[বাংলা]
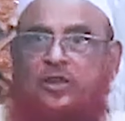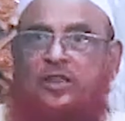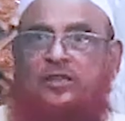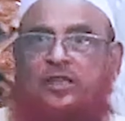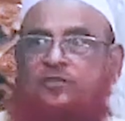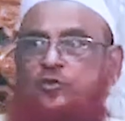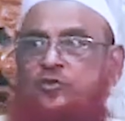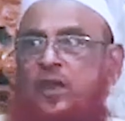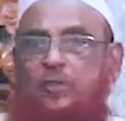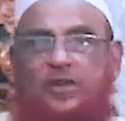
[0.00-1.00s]
শয়তান
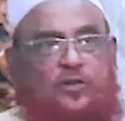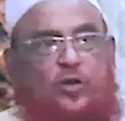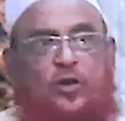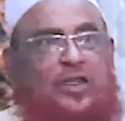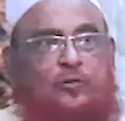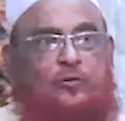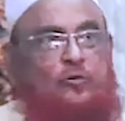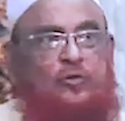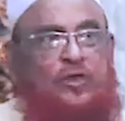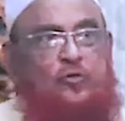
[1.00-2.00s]
দেখছস না মানে শয়তান
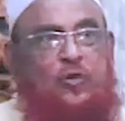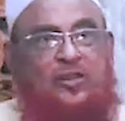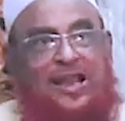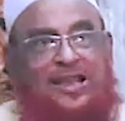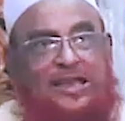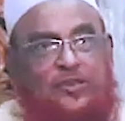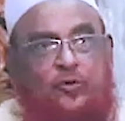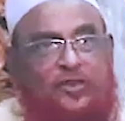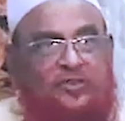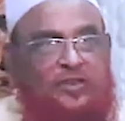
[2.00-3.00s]
কোনো দিন তোর দ্বারের
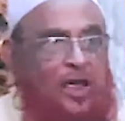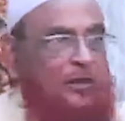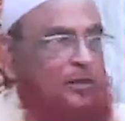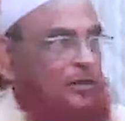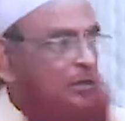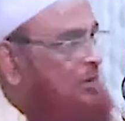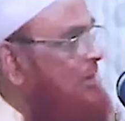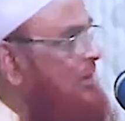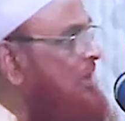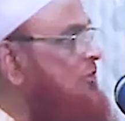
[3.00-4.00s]
কাছেও গেছে না
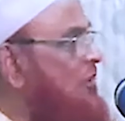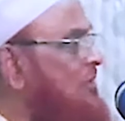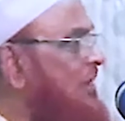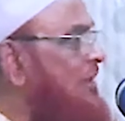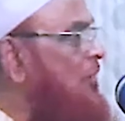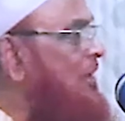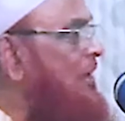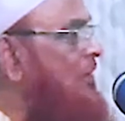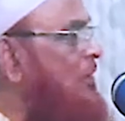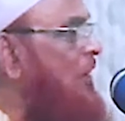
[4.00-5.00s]
তাইলে এই শয়তানে তোরে
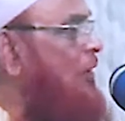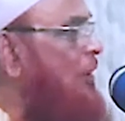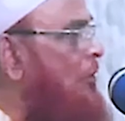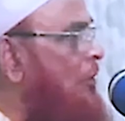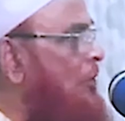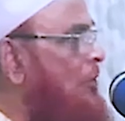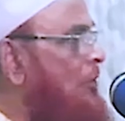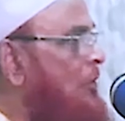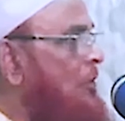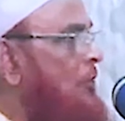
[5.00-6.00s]
কেমনে গুণা করাইলো
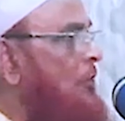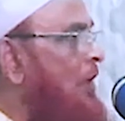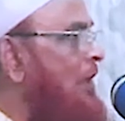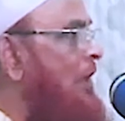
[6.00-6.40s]
কইব